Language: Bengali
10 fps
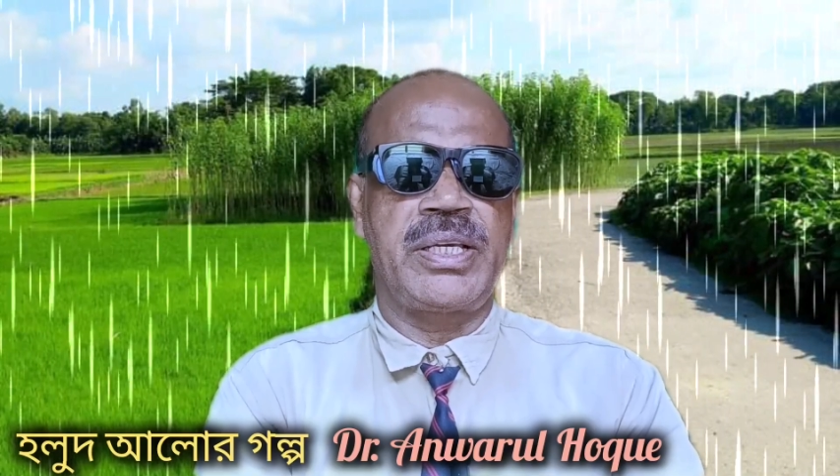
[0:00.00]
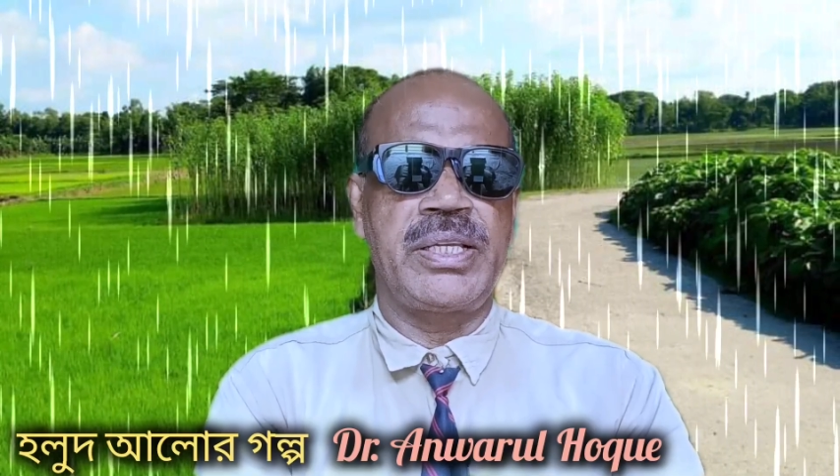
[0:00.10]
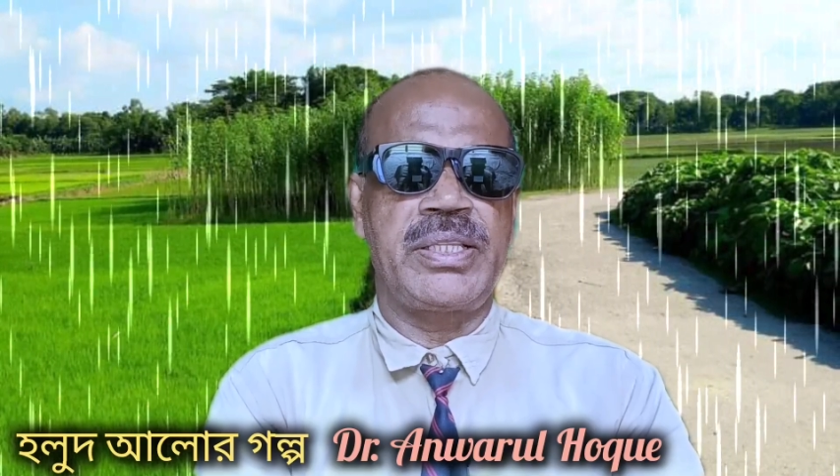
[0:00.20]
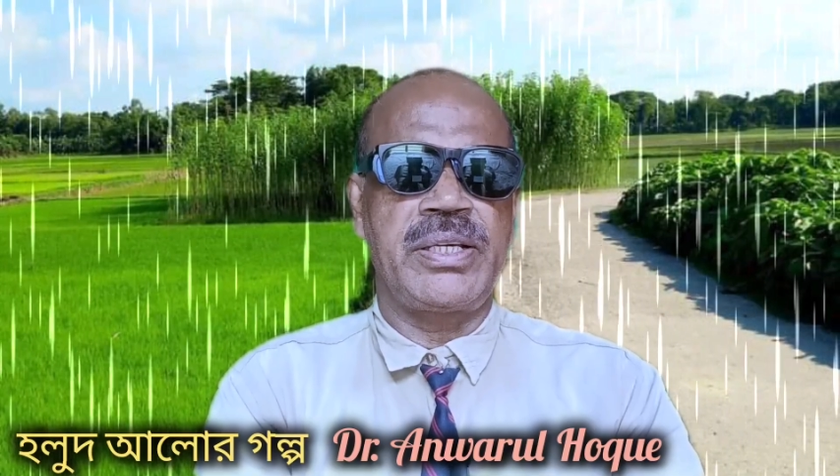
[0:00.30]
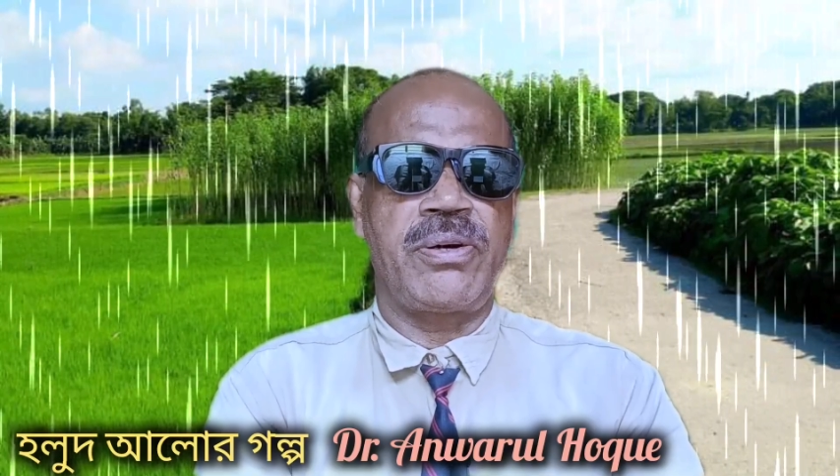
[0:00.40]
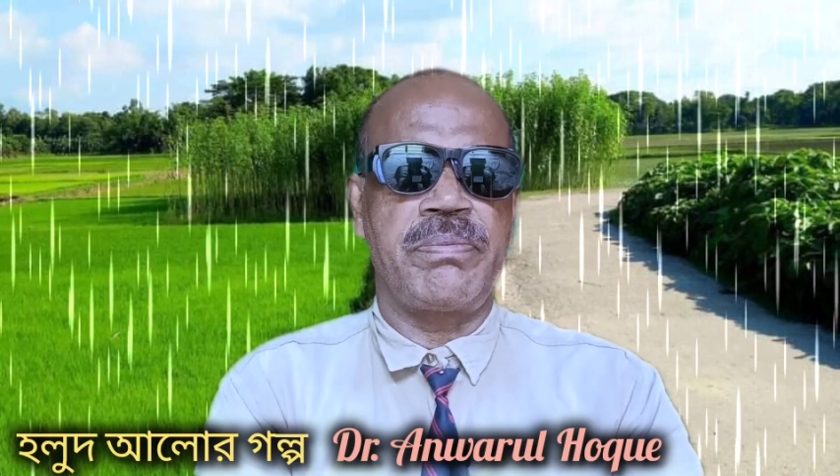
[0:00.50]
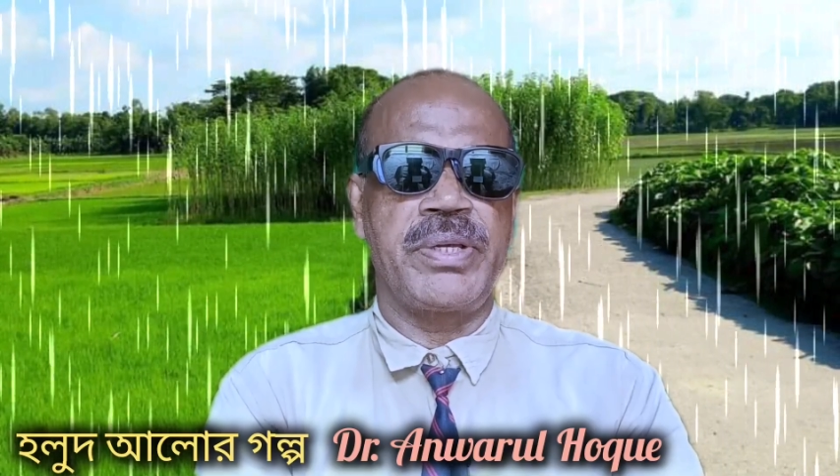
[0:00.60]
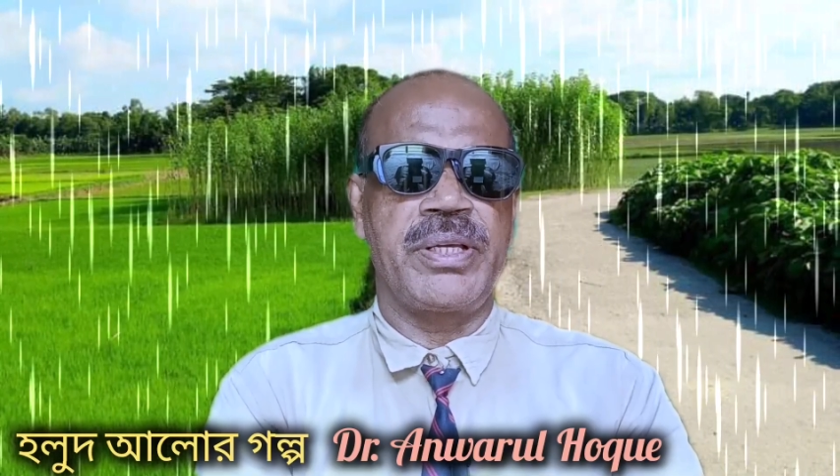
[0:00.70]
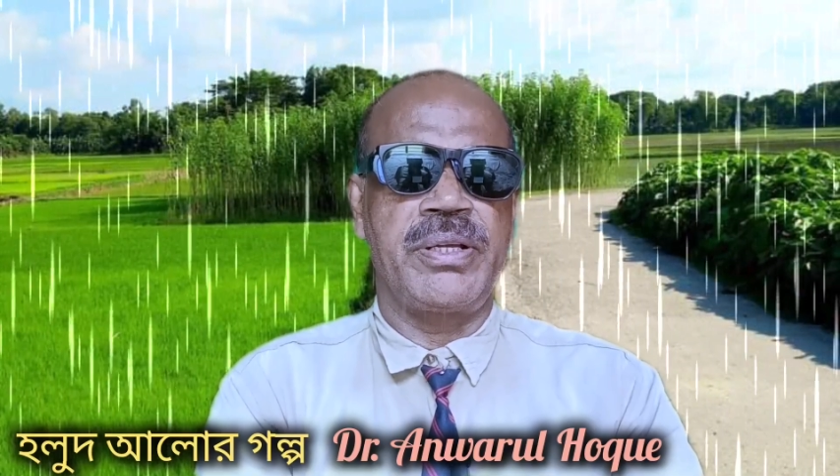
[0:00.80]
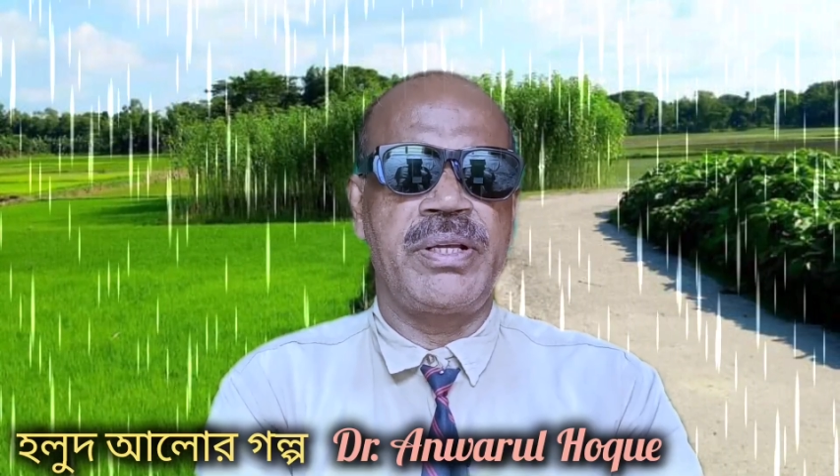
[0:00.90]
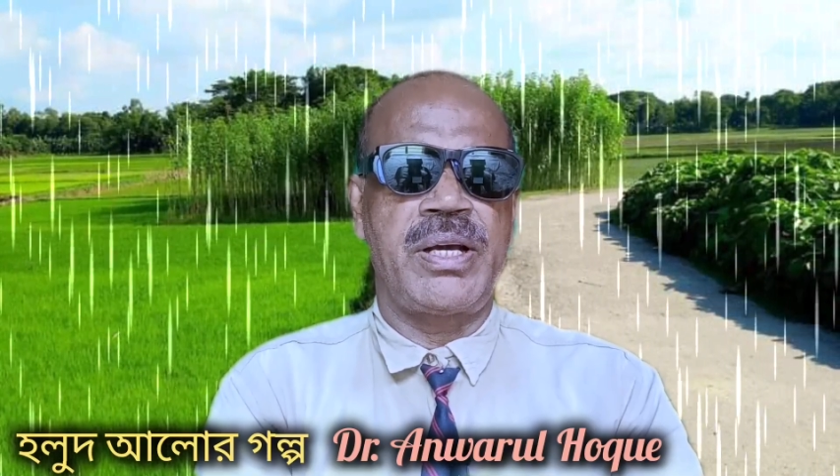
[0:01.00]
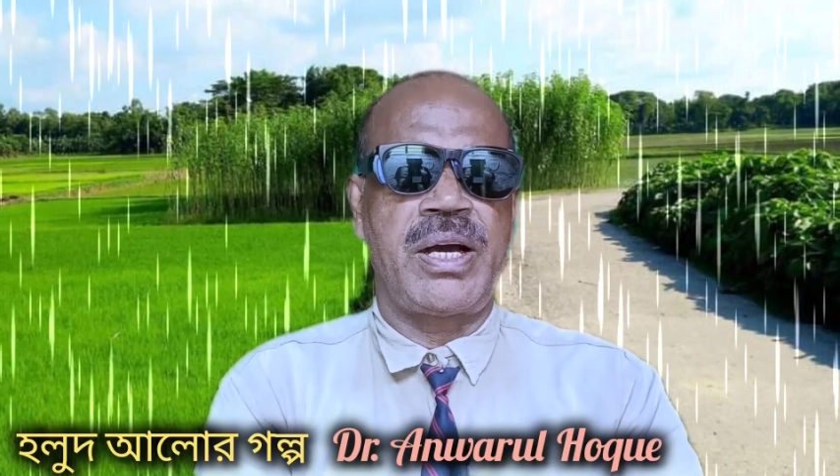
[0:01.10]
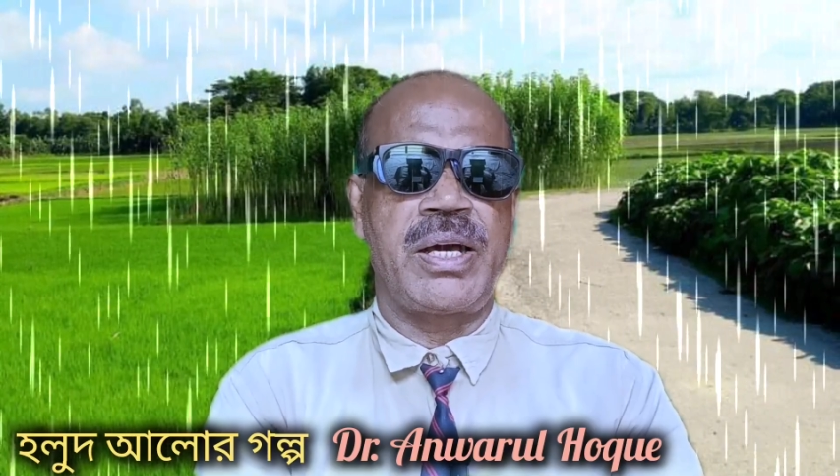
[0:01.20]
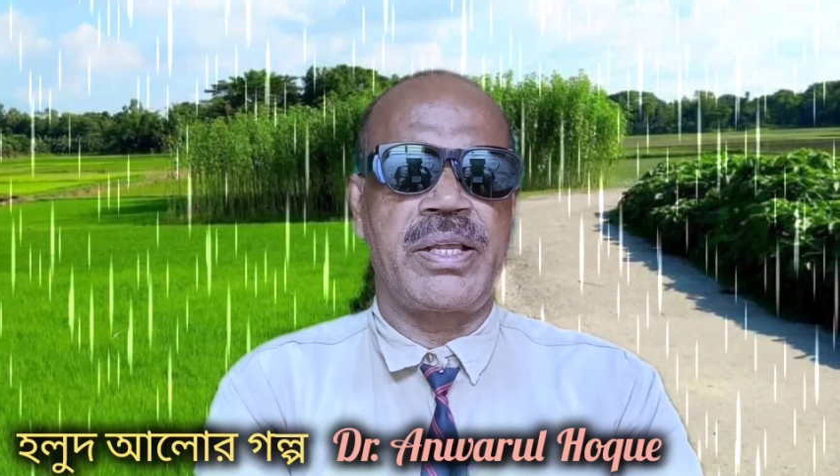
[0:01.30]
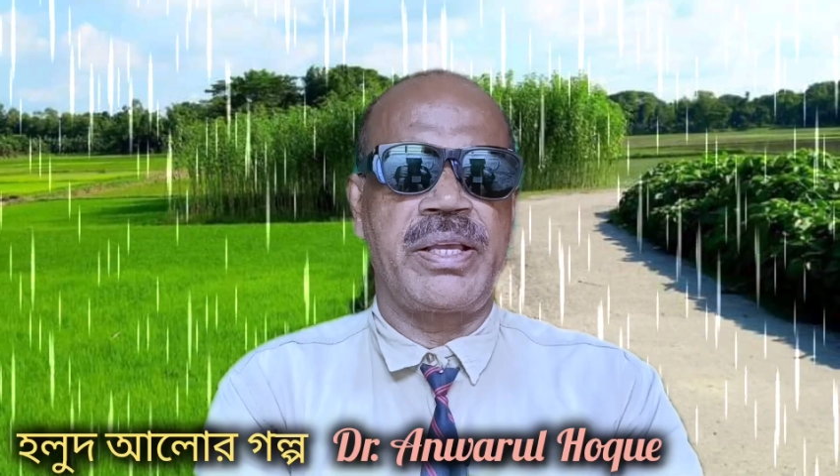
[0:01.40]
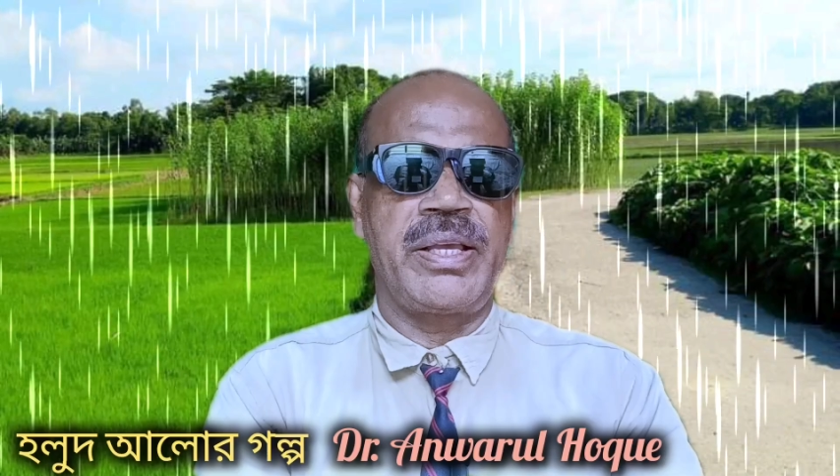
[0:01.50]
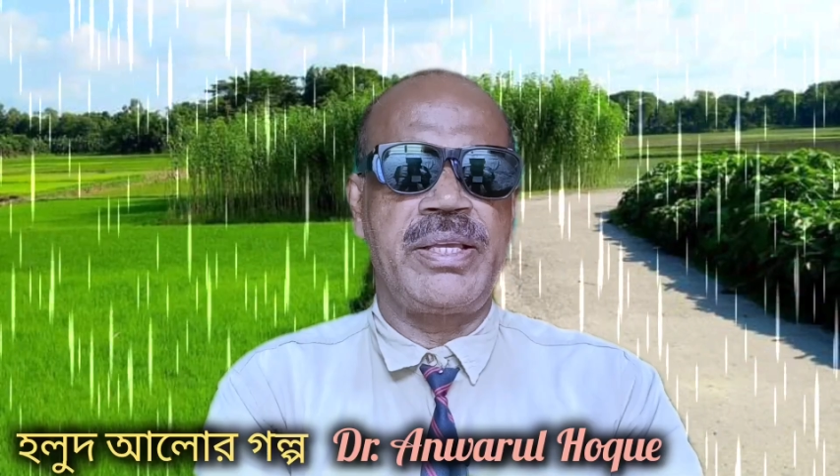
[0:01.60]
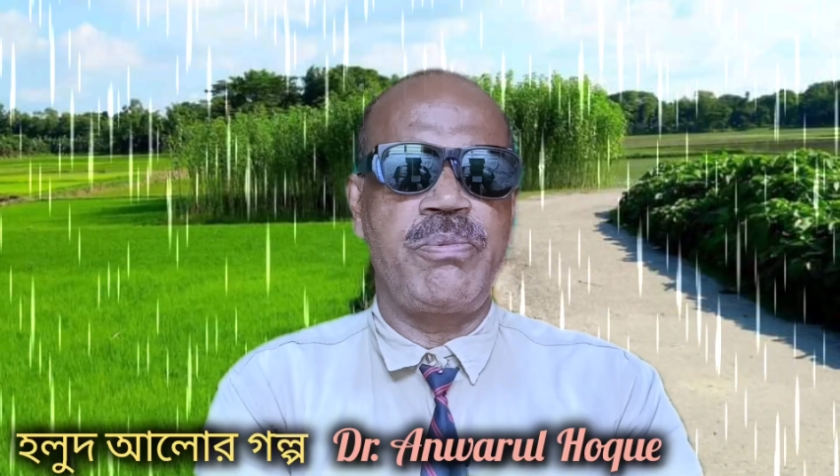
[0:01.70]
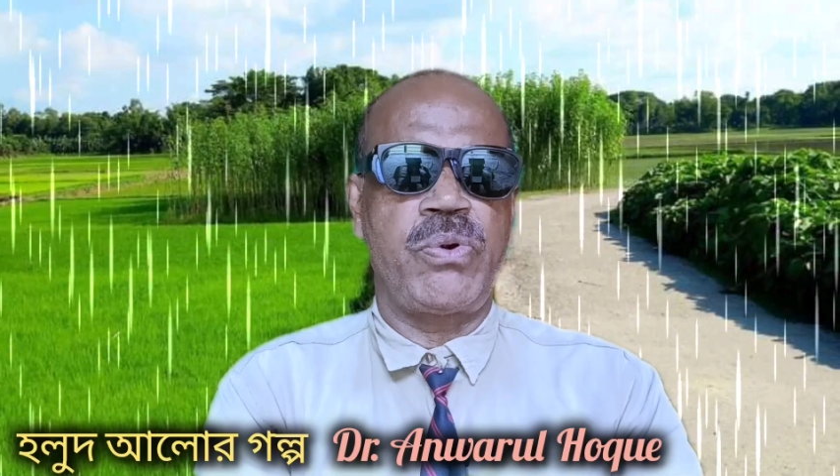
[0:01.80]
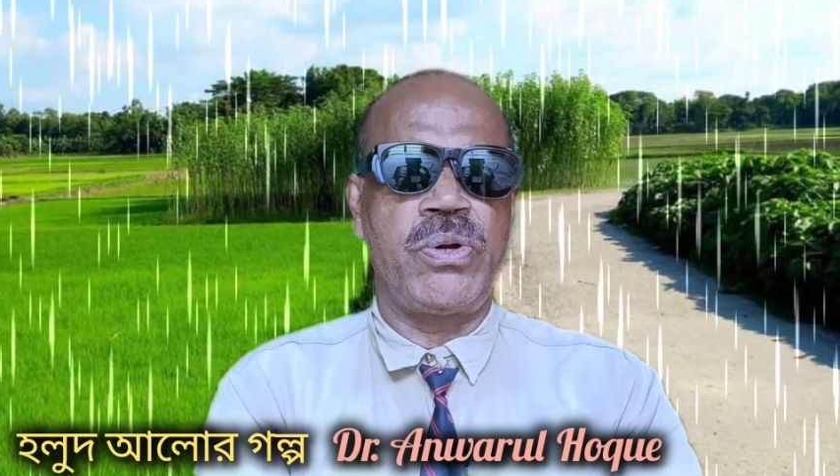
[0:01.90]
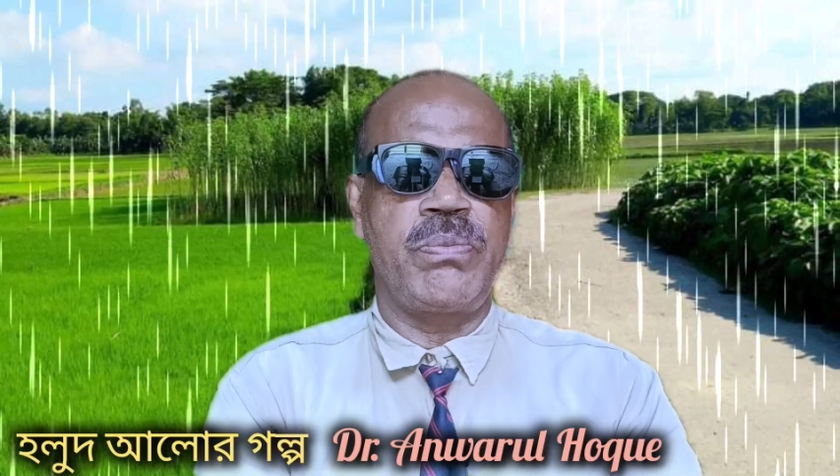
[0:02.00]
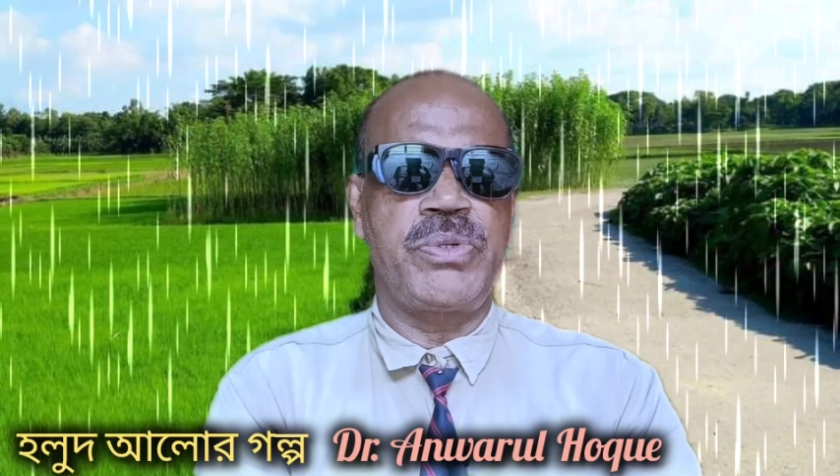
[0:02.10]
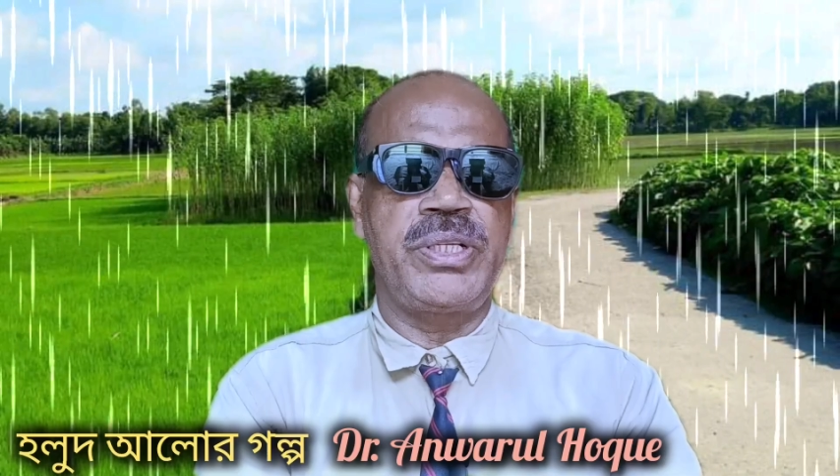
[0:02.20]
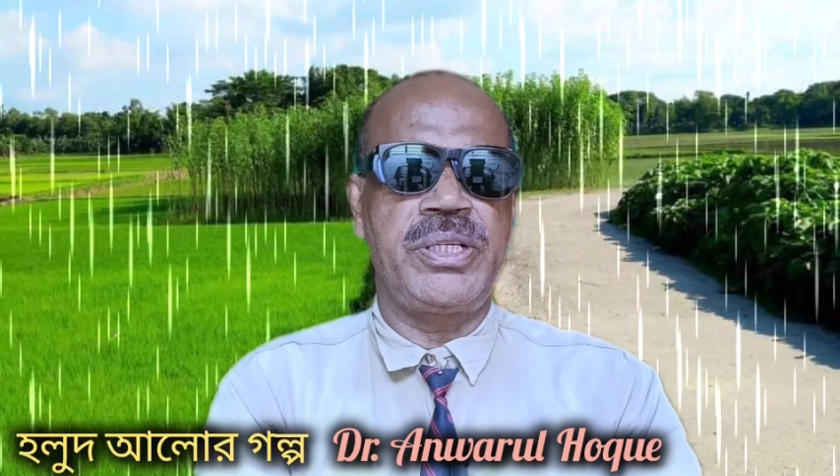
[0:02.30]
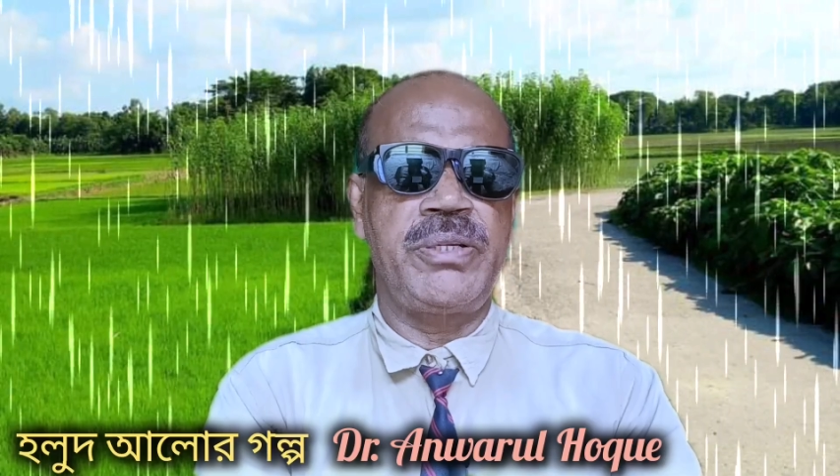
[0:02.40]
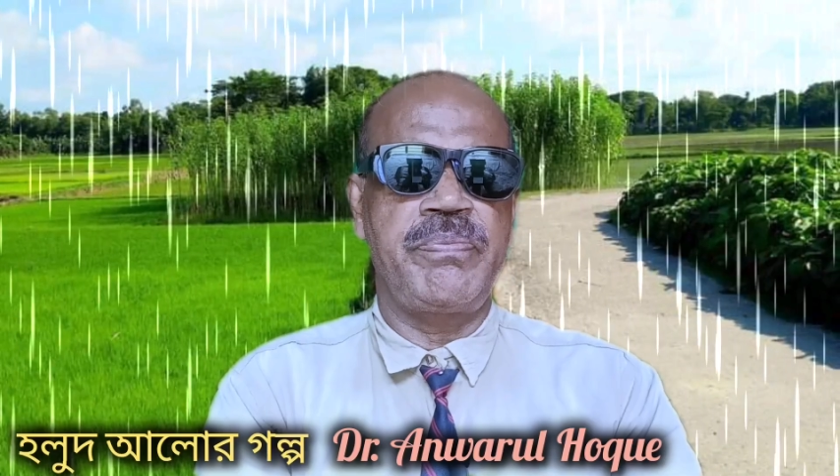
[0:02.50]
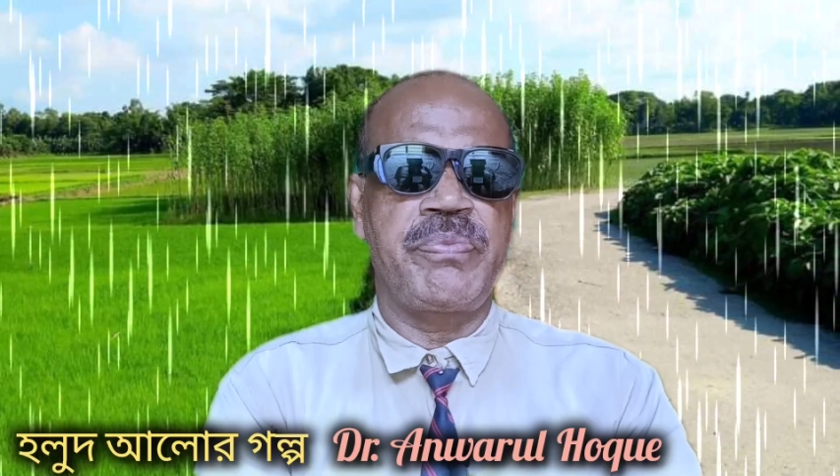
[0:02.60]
খেতে হবে আর এই মলমটি